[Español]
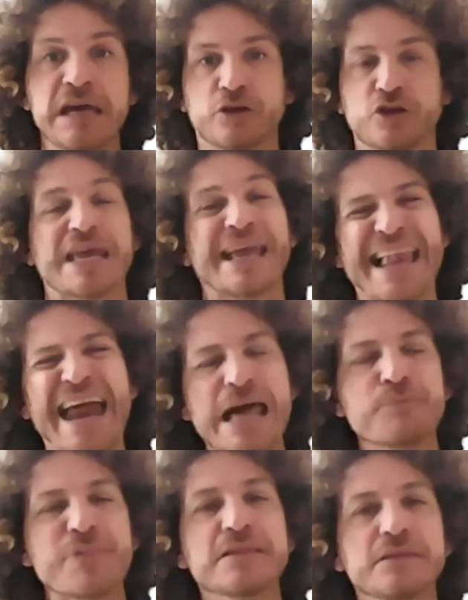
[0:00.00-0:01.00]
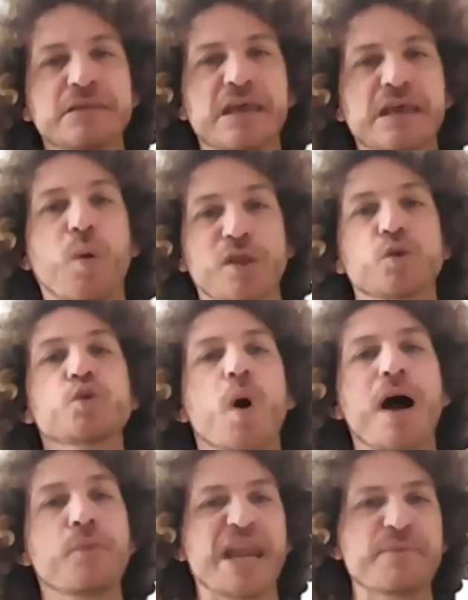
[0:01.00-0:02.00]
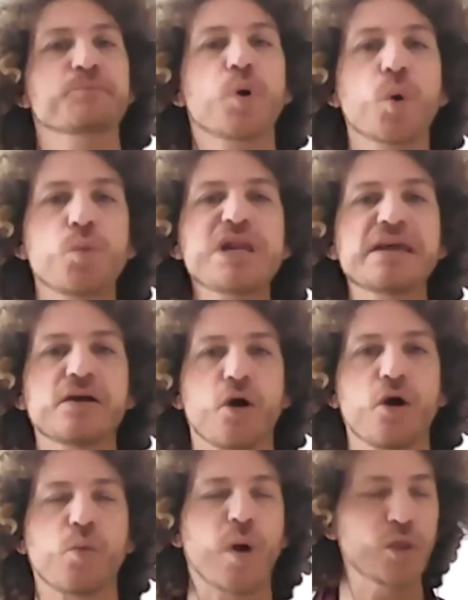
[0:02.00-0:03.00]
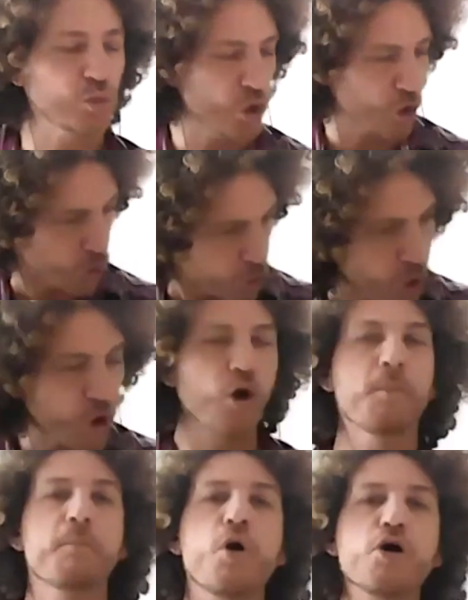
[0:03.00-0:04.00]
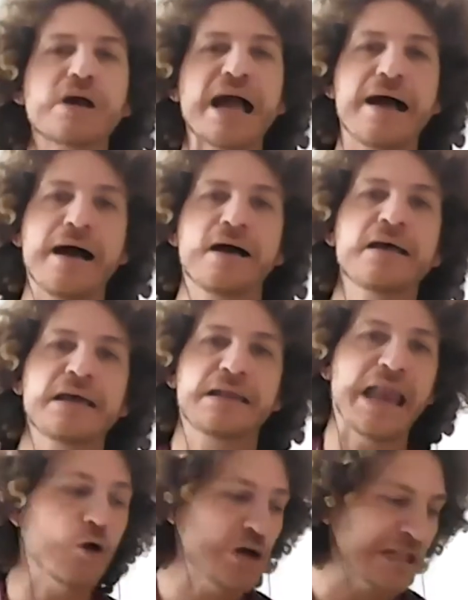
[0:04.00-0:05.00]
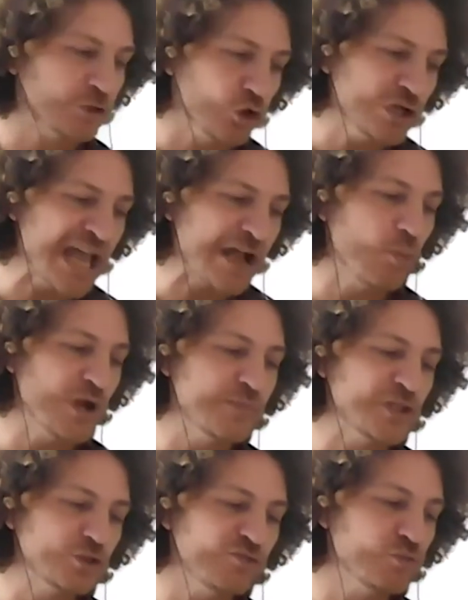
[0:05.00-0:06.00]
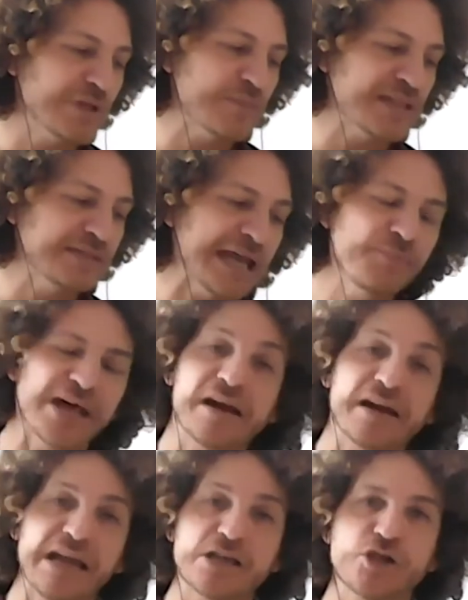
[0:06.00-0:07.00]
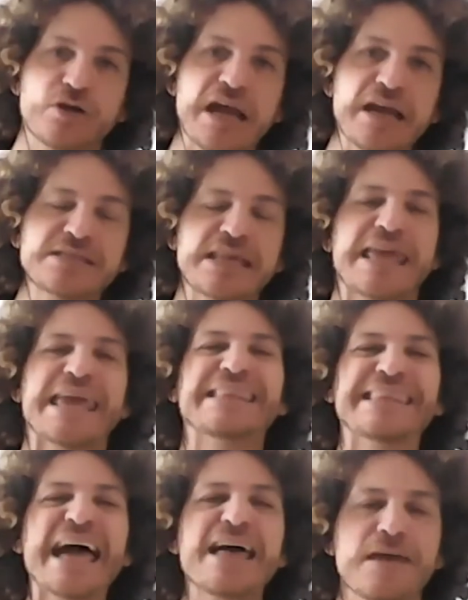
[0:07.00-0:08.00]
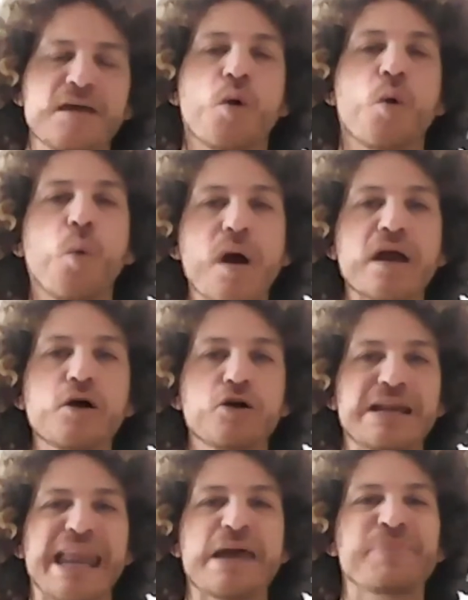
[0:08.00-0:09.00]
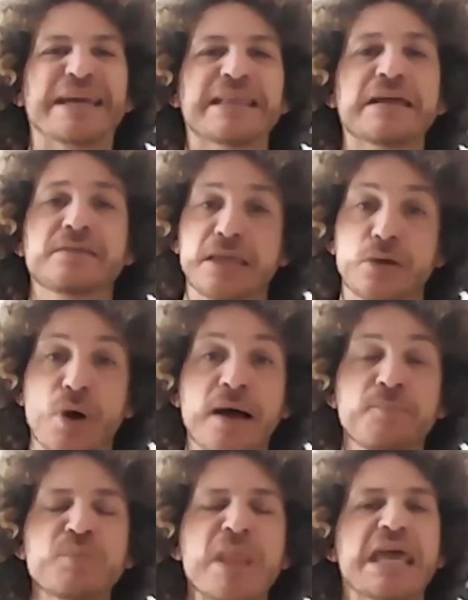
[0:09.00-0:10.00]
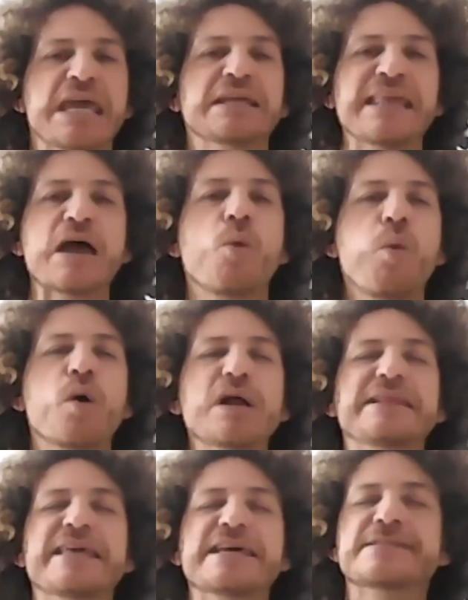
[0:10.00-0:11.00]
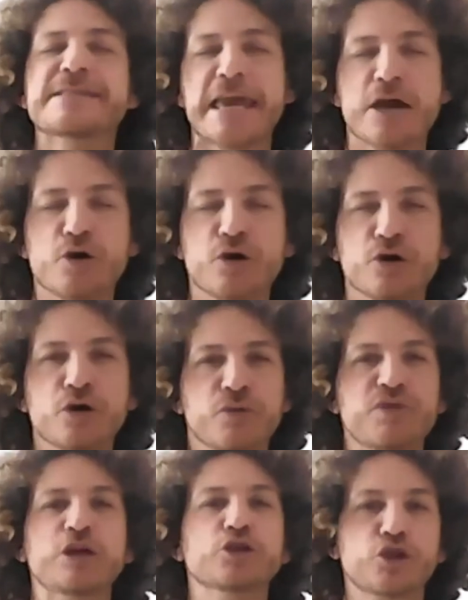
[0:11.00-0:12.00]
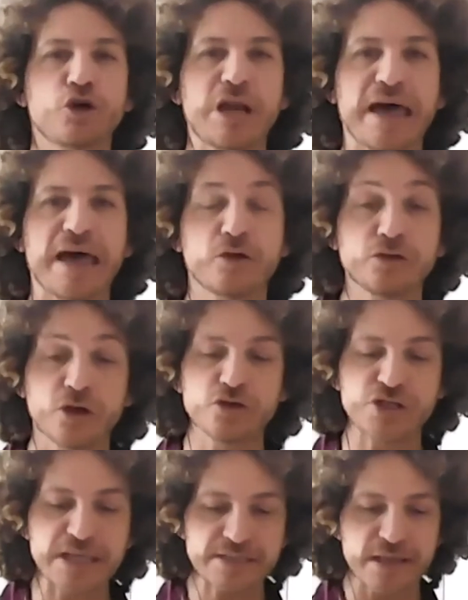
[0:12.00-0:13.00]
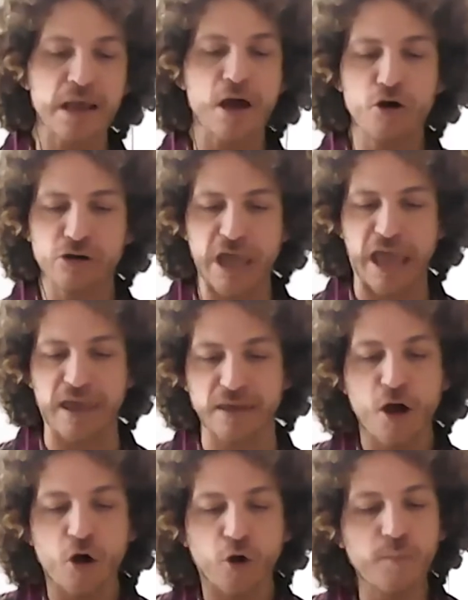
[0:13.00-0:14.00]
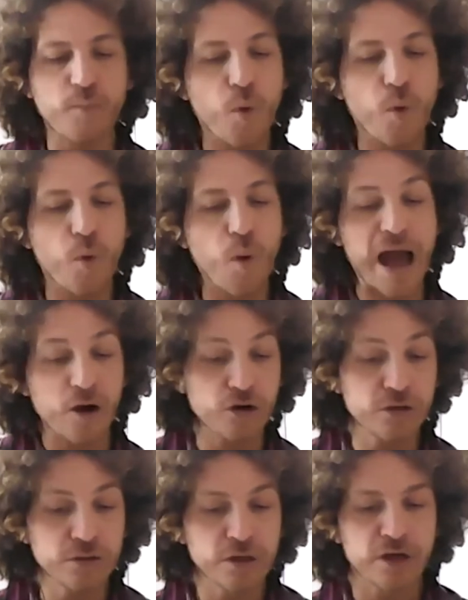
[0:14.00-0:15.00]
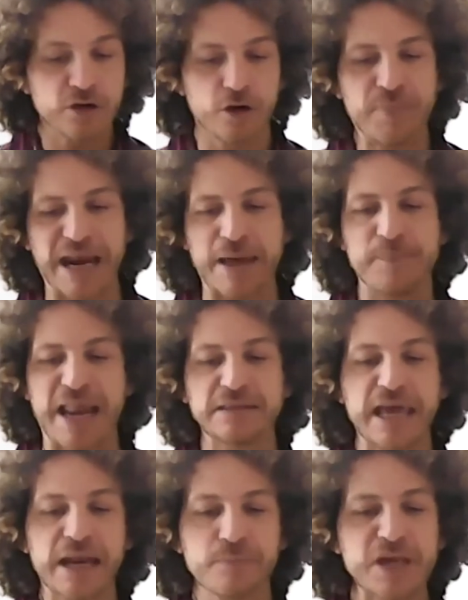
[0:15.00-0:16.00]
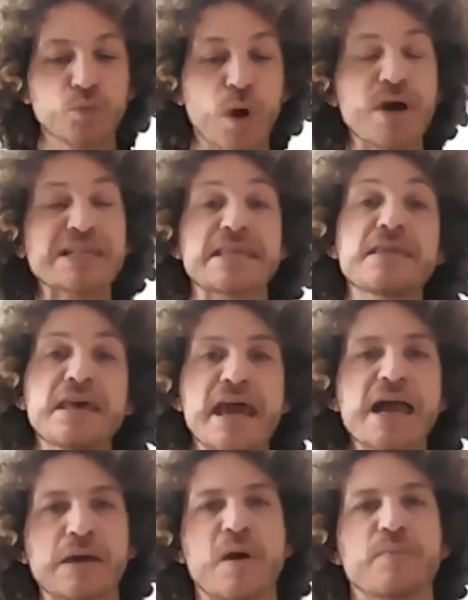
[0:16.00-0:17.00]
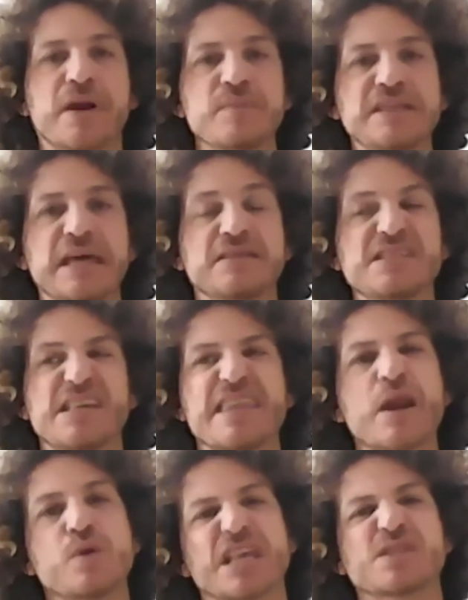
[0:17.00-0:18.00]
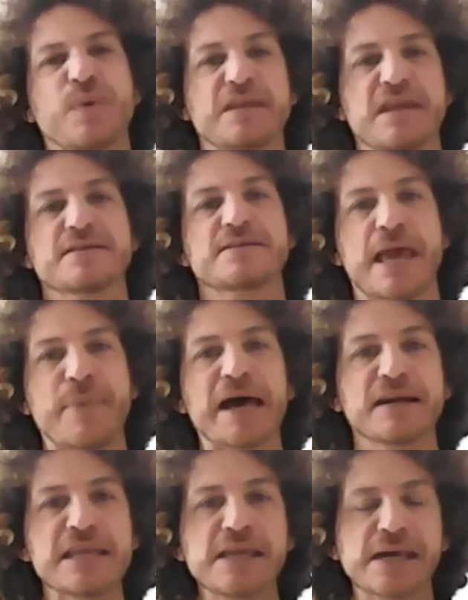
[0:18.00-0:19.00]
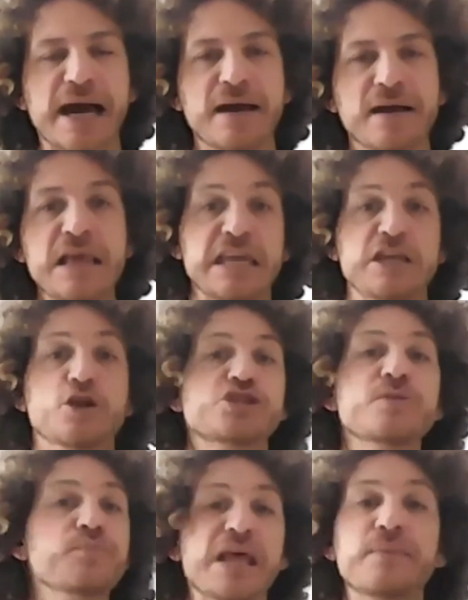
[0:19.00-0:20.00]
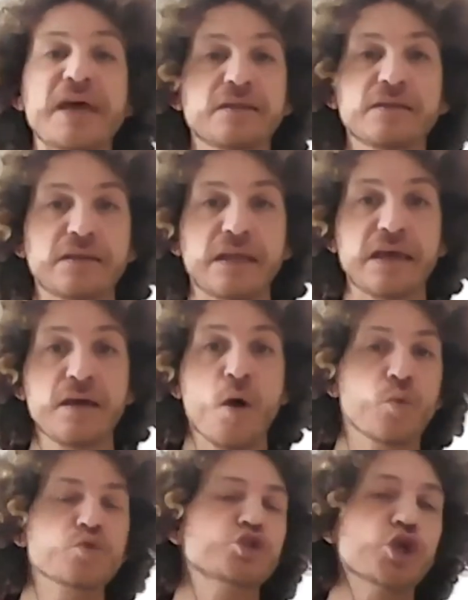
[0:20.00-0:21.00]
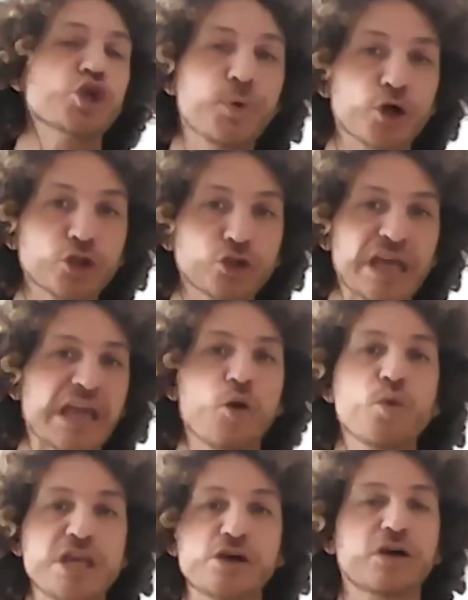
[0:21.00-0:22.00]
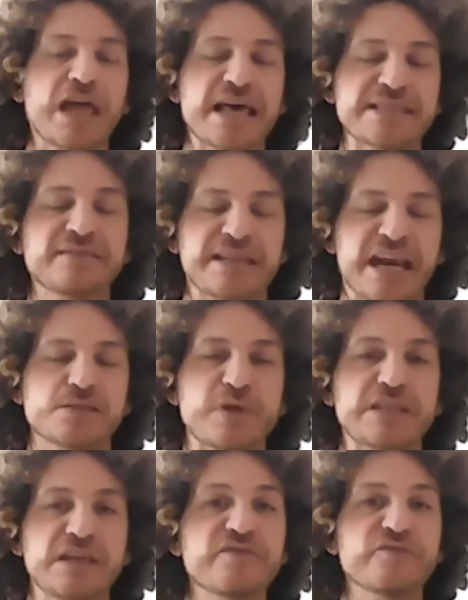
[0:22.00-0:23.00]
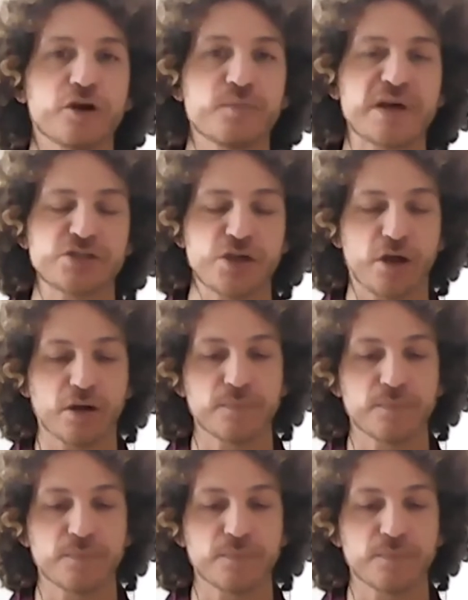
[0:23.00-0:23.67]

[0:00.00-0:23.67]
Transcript: Entonces, claramente cuando uno habla en público, cuando uno convoca la oratoria como elemento fundamental para relacionarse, está en juego la expectativa, está en juego el deseo del otro lado. Entonces, ok, ¿cómo hago para plantearme nuevas ideas que me permitan diseñar una experiencia más rica y no simplemente un soporte que lo único que hace es transmitir información?